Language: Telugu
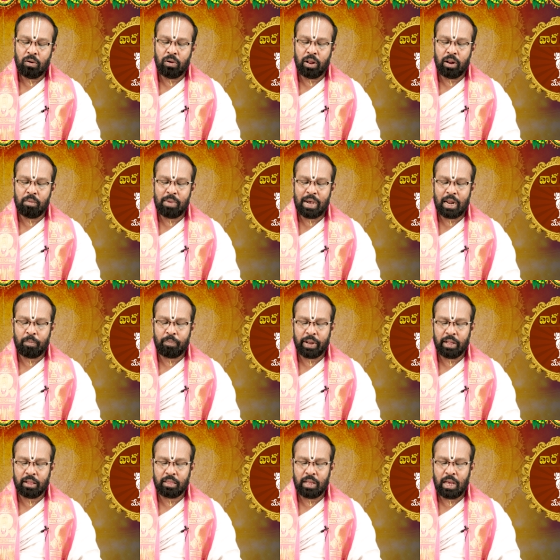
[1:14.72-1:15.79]
గృహ నిర్మాణ
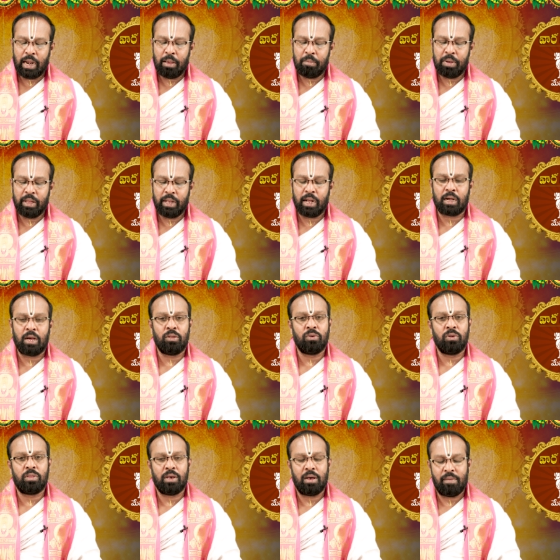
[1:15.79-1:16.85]
ప్రయత్నాలు నెమ్మదిగా కలిసి
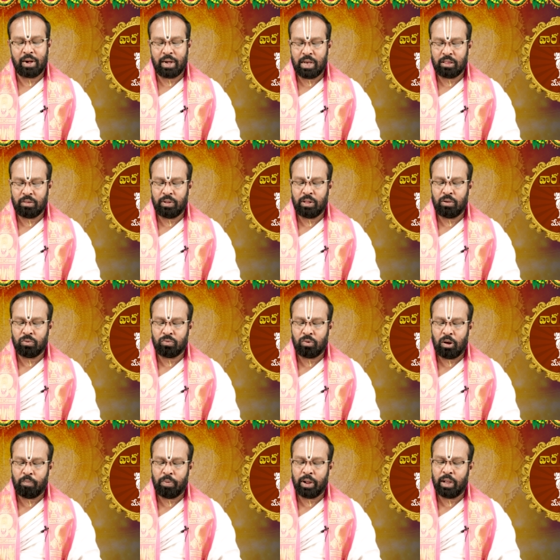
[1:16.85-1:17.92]
వచ్చే అవకాశం అయితే
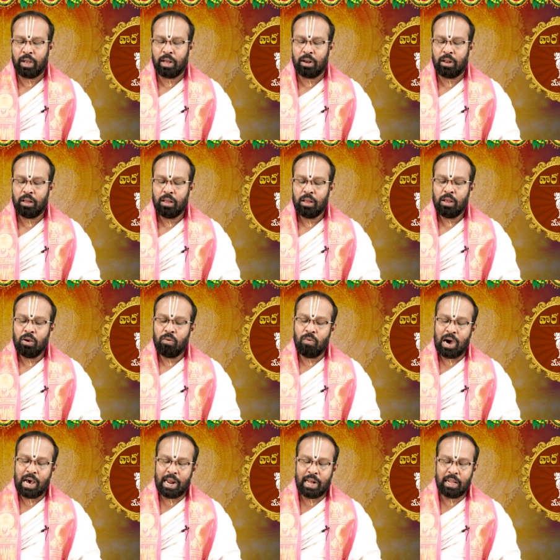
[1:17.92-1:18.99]
స్వల్పంగా
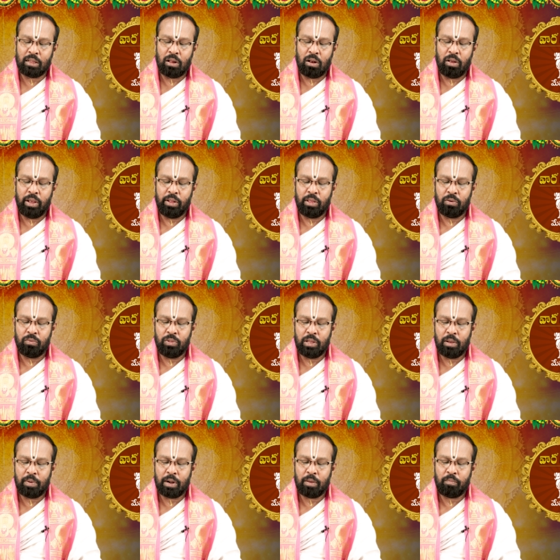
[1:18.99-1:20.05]
వారాంతంలో అయితే
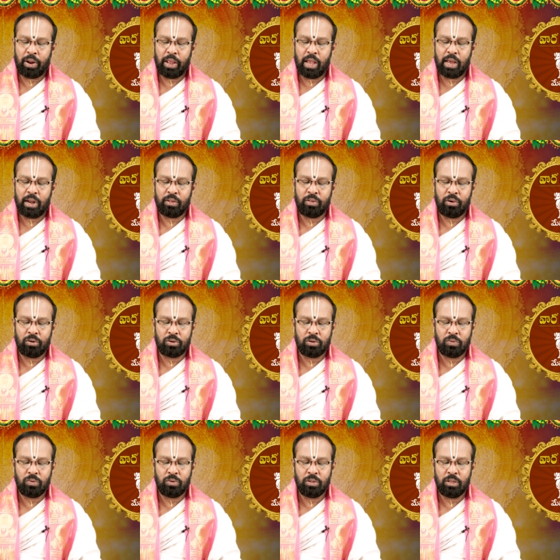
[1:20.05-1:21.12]
ఉందన్నమాట ప్రయాణ
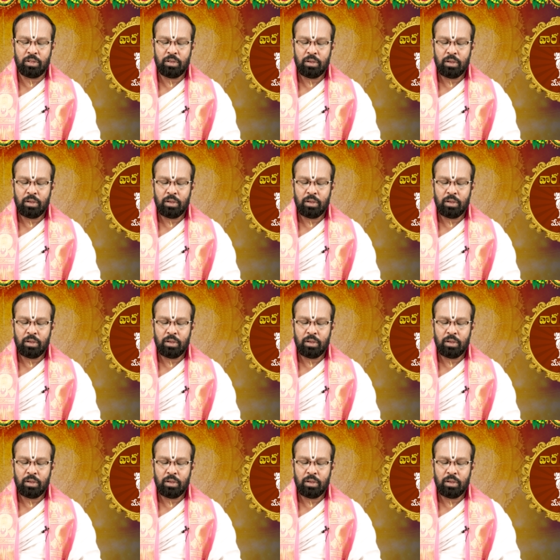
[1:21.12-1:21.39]
సౌక్ష్యం ఉంటుంది